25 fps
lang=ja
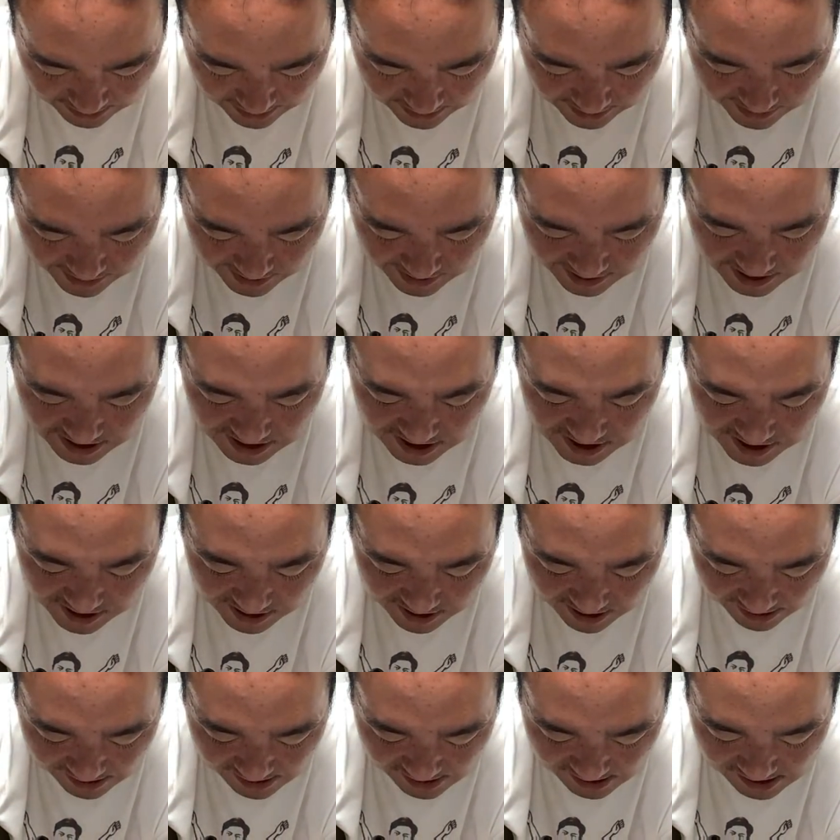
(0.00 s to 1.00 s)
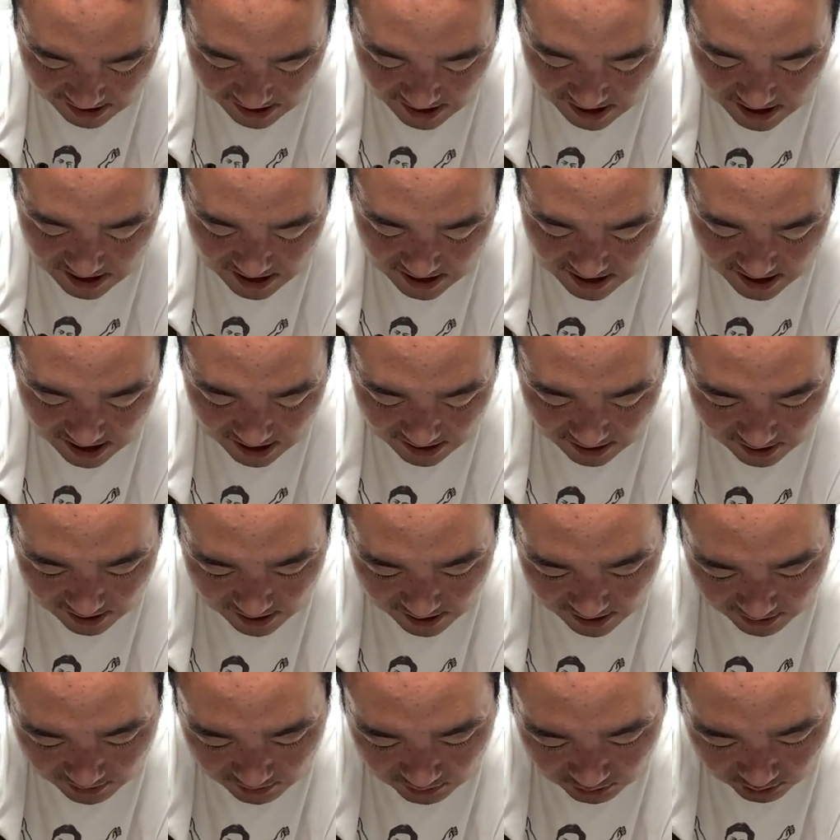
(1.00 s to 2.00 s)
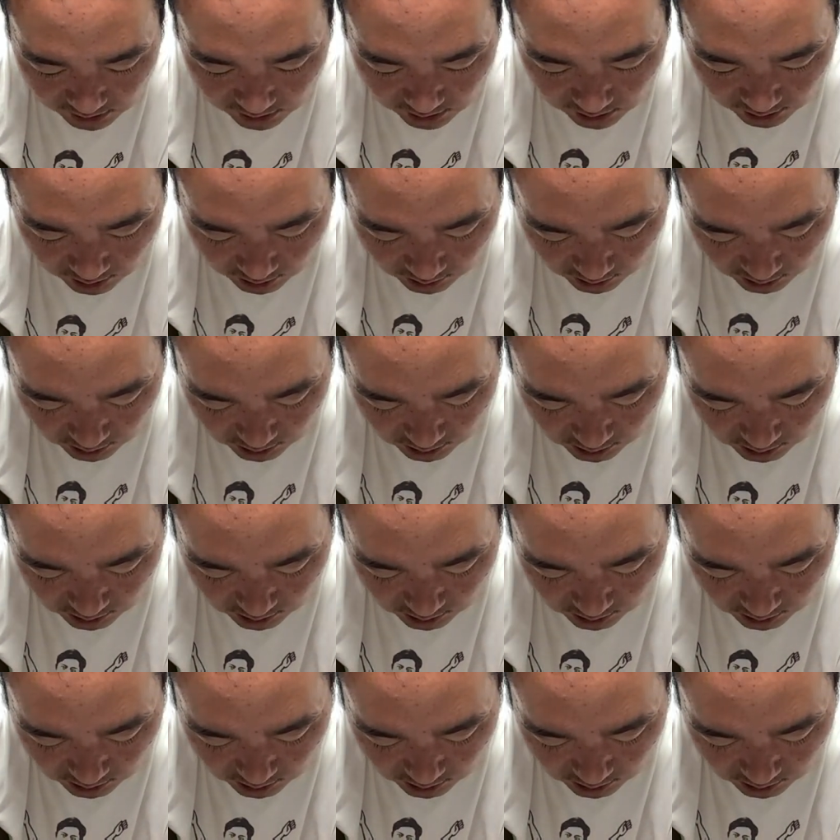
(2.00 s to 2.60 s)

静かに消え去っていこうと